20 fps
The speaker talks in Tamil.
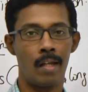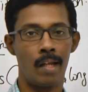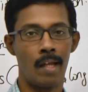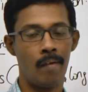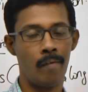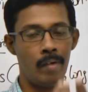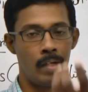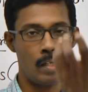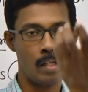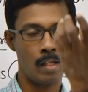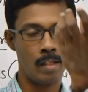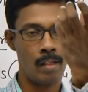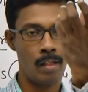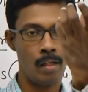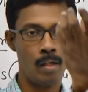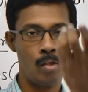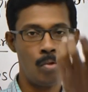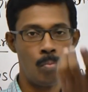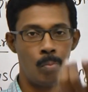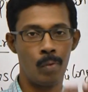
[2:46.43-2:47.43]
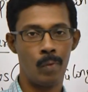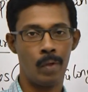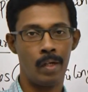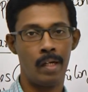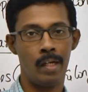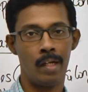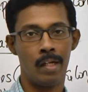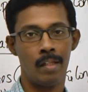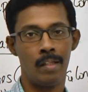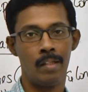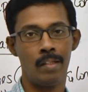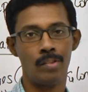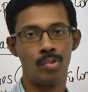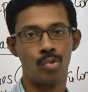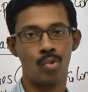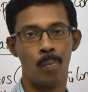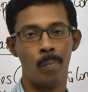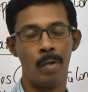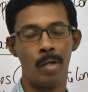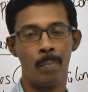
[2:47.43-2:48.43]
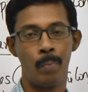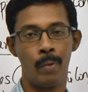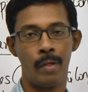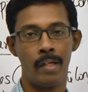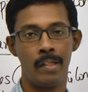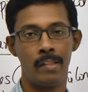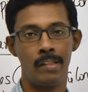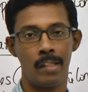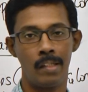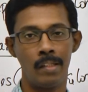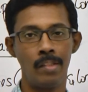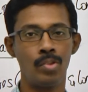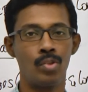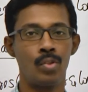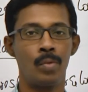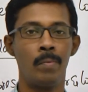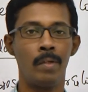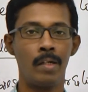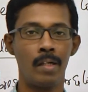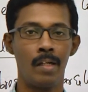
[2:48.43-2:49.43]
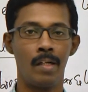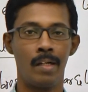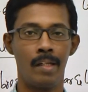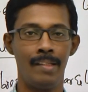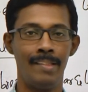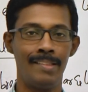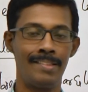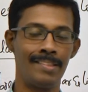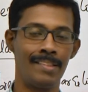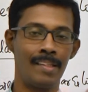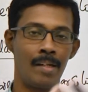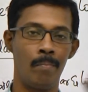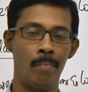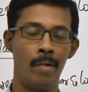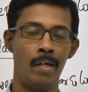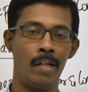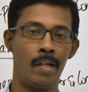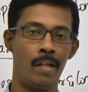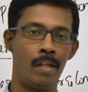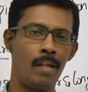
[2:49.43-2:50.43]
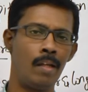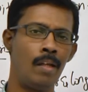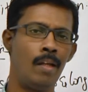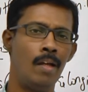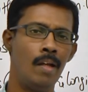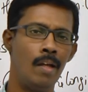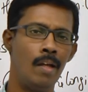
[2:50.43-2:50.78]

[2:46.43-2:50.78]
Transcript: கேவிட்டி அந்த லியூமன் வழியாக அது ஸ்டொமக் போய் ரீச் ஆகுது ஸ்டொமக்கில் டைஜஷன் கம்ப்ளீட் ஆகி